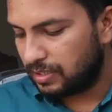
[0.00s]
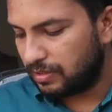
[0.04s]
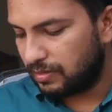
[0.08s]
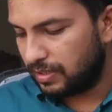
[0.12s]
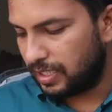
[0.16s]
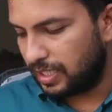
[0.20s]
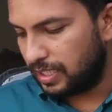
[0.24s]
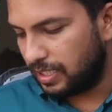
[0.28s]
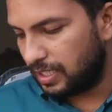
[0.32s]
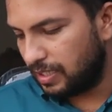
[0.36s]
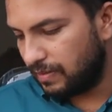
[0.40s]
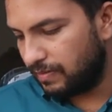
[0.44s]
तो
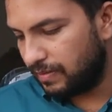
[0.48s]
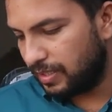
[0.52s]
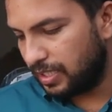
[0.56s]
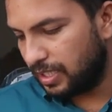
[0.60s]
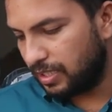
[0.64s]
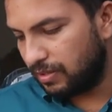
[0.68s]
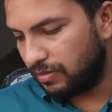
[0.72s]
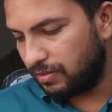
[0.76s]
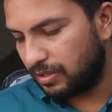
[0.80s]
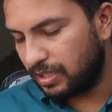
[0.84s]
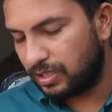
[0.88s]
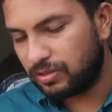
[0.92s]
हैंडल
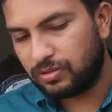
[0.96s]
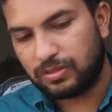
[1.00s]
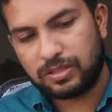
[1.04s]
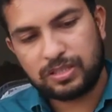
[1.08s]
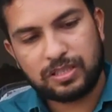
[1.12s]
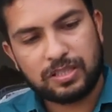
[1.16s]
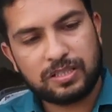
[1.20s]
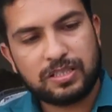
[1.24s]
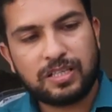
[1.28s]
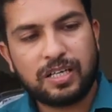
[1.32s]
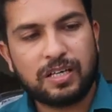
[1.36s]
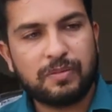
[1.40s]
वगैरह होना तो
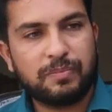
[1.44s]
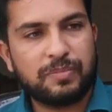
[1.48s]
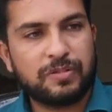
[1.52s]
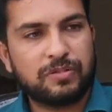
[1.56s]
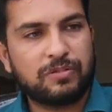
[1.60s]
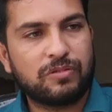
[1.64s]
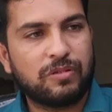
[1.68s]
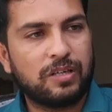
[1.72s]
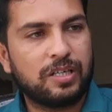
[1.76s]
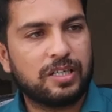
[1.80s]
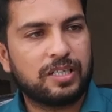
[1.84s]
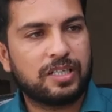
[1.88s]
अच्छे से आप
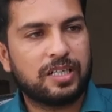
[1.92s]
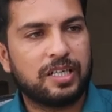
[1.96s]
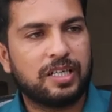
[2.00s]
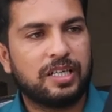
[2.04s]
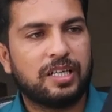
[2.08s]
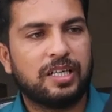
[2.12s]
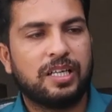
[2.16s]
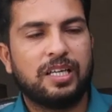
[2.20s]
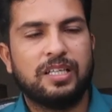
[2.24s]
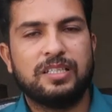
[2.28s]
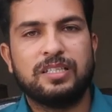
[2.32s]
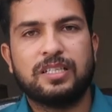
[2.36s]
इसको लटका
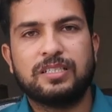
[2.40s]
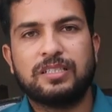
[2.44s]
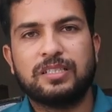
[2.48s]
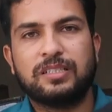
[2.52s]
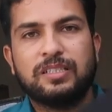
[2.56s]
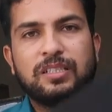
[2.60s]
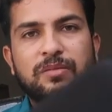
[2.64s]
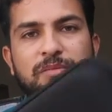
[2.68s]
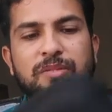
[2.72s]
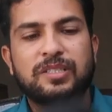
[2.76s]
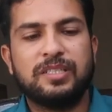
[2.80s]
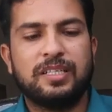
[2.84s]
करके ले जा
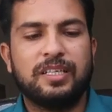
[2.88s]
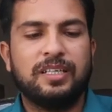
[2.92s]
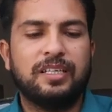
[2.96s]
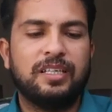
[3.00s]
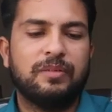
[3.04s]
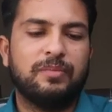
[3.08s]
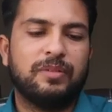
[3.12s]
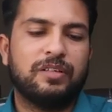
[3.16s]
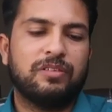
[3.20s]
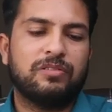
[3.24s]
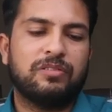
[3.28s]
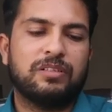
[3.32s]
सकते हैं बस एक
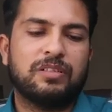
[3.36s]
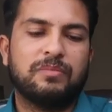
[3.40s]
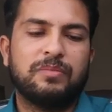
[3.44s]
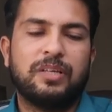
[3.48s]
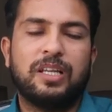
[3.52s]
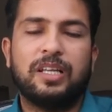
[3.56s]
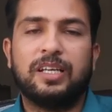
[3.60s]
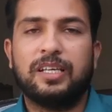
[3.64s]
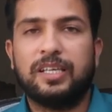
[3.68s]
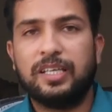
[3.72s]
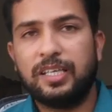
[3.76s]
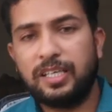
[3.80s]
ही मेरे को
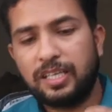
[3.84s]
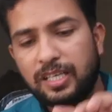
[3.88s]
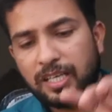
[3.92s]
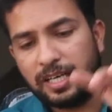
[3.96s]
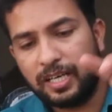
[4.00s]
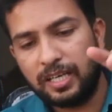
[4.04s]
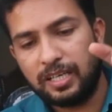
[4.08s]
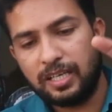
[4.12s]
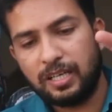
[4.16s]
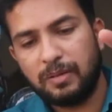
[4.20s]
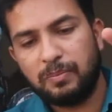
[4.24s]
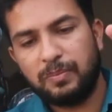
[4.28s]
कमी लगी कि
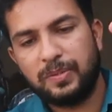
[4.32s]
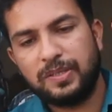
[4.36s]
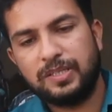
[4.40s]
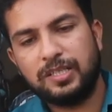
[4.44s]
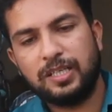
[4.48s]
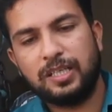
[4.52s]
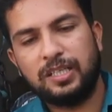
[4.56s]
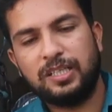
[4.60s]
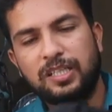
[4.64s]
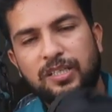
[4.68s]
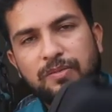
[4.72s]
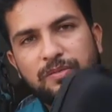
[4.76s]
हैंडल
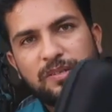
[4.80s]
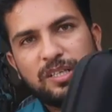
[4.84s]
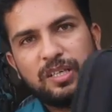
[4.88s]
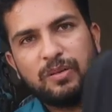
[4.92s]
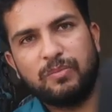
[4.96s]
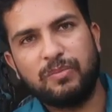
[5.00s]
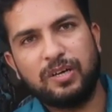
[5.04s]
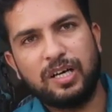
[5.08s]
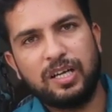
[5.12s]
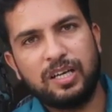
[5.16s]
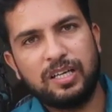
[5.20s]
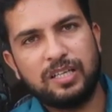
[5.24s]
पीछे की तरफ
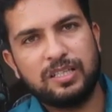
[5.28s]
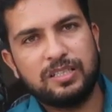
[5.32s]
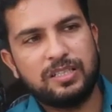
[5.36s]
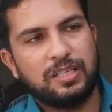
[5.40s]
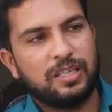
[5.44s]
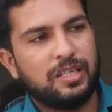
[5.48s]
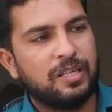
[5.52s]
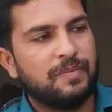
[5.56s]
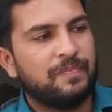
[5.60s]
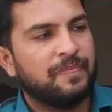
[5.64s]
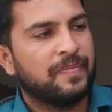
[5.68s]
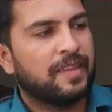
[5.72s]
अगर मान
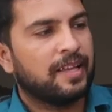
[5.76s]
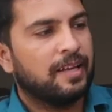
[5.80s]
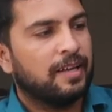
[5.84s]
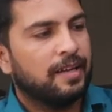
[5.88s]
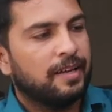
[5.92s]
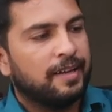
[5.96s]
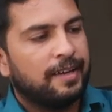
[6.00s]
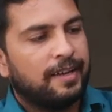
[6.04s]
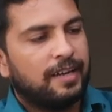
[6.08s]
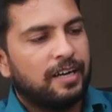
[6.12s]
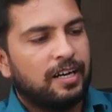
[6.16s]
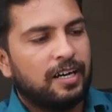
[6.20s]
लीजिए
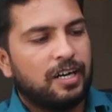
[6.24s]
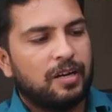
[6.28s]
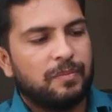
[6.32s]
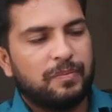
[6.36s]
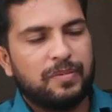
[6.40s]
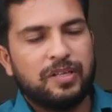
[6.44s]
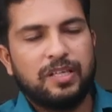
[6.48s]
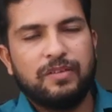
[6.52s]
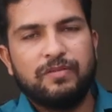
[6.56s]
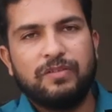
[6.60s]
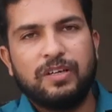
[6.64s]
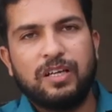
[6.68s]

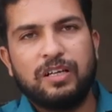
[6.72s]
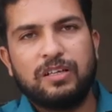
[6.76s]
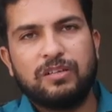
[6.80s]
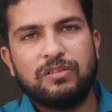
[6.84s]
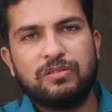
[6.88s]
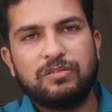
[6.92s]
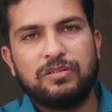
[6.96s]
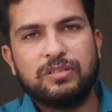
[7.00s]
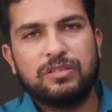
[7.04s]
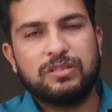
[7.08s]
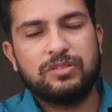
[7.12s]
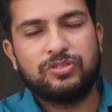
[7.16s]
आपने
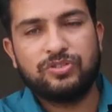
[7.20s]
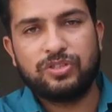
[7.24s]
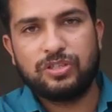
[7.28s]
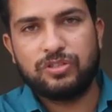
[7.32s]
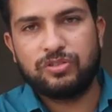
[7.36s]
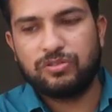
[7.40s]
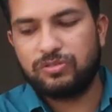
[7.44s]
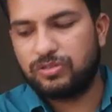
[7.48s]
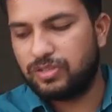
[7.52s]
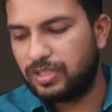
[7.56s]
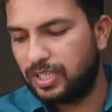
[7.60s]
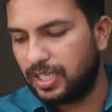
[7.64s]
वेलक्रो
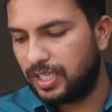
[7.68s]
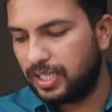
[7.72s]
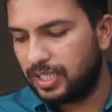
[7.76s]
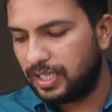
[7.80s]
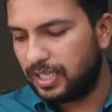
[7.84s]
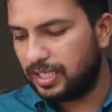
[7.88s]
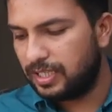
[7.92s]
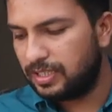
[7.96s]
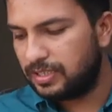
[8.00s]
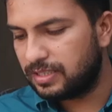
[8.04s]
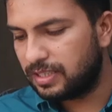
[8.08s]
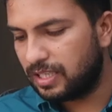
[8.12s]
जो चेन
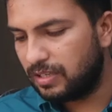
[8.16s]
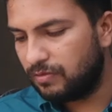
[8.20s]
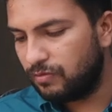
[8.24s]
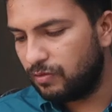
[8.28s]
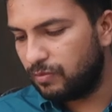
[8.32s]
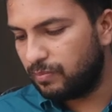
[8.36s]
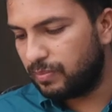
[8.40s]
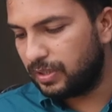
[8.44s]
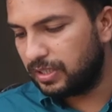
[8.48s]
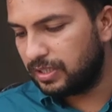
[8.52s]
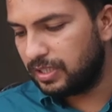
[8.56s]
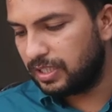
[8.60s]
है इसकी
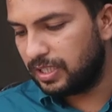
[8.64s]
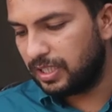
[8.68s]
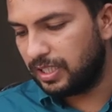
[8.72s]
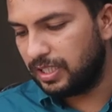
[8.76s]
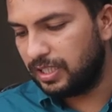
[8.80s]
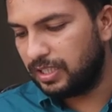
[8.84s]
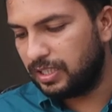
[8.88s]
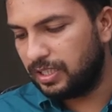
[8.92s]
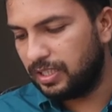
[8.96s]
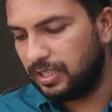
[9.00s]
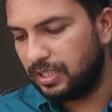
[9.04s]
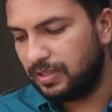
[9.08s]
वो बंद
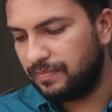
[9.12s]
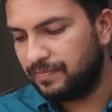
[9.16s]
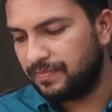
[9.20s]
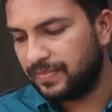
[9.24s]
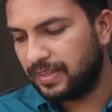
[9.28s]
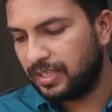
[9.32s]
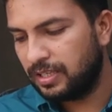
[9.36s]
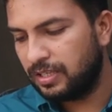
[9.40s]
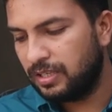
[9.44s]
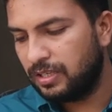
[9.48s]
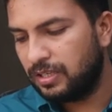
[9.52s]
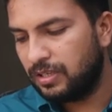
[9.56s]
नहीं की
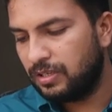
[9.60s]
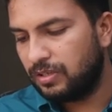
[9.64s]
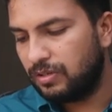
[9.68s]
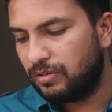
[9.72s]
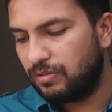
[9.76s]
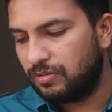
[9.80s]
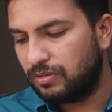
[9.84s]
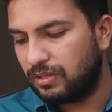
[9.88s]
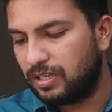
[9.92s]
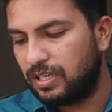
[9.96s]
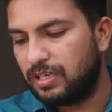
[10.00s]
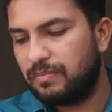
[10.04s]

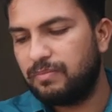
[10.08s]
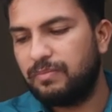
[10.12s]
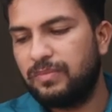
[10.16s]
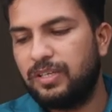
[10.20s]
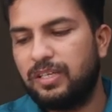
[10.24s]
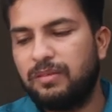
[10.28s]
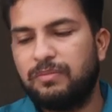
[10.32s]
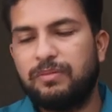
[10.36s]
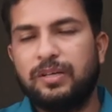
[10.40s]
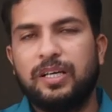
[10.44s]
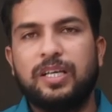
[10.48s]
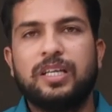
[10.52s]
और आप
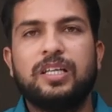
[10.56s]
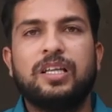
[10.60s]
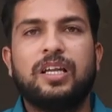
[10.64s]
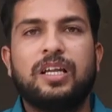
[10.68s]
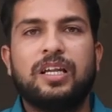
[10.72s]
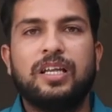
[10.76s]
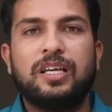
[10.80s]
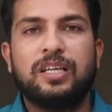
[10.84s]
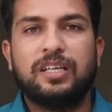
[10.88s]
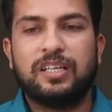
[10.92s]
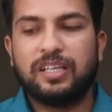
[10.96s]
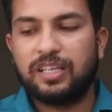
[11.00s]
मेरे भाई
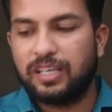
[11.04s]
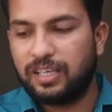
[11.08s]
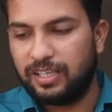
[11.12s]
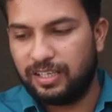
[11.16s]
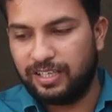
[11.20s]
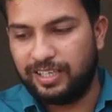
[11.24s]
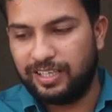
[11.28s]
ले करके